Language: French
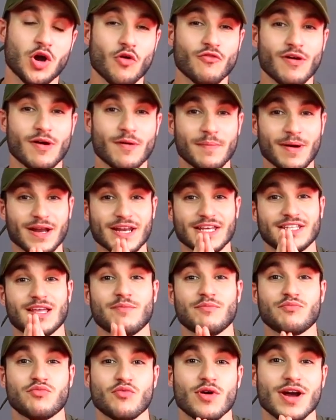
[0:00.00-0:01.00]
on va parler
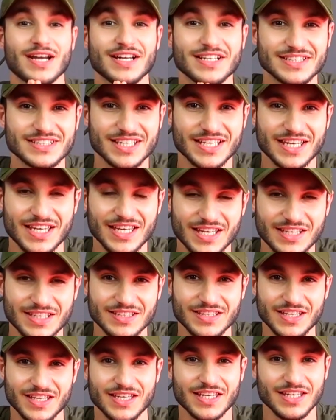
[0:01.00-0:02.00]
d'un point très
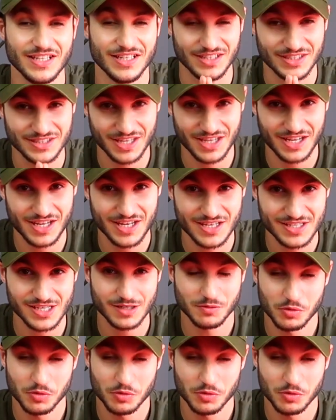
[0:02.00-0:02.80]
très très